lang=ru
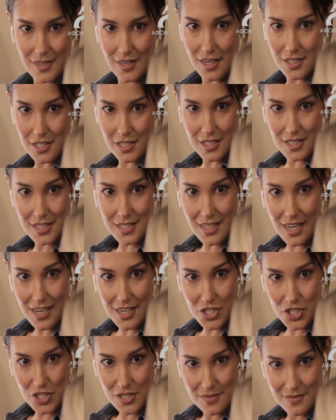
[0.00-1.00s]
Катя, ты
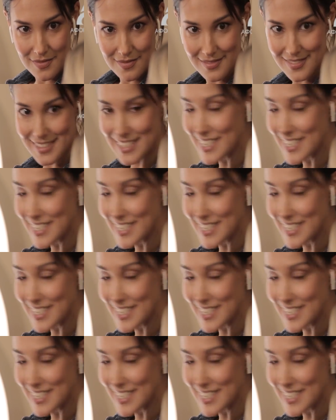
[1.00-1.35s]
знаешь? Нет.